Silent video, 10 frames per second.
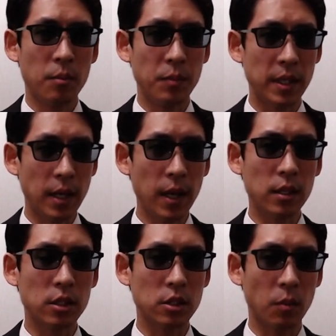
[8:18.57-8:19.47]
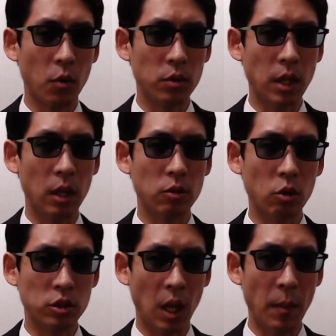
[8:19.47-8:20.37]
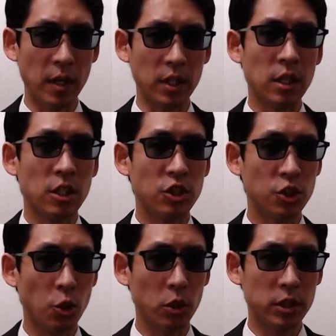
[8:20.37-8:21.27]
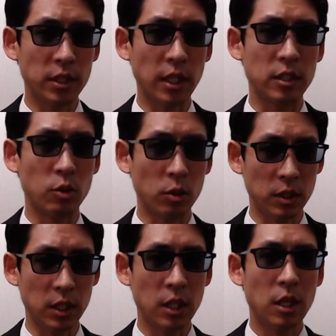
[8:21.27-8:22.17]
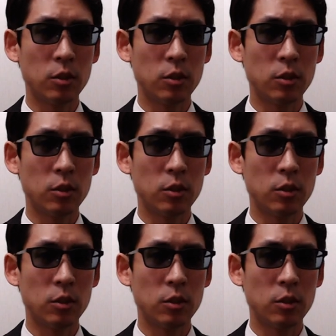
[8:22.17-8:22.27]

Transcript: 未解決の問題を解くために使用してきた理論に